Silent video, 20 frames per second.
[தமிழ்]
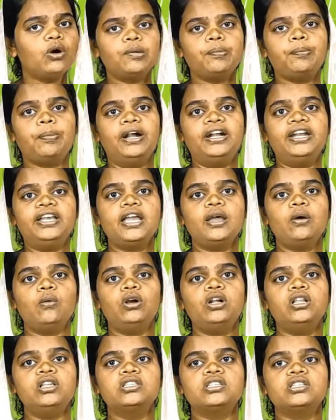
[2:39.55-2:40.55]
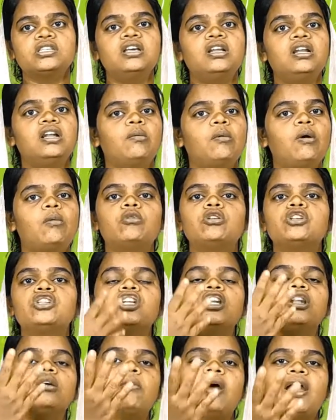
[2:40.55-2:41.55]
ஒரு படியை ஒழிஞ்சு நம்ம
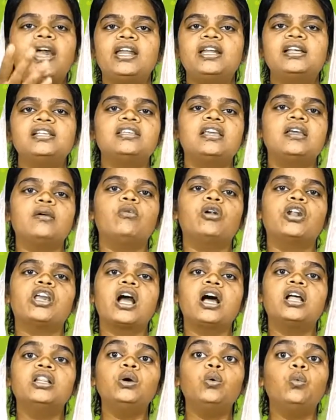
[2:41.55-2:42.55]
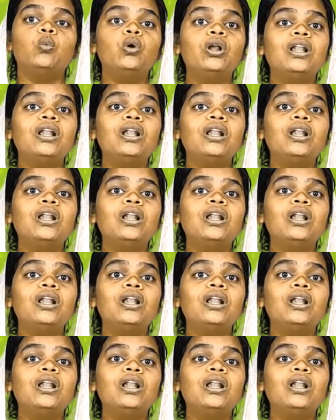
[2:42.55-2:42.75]
முற்றிலுமாக என்ன செய்ய முடியாது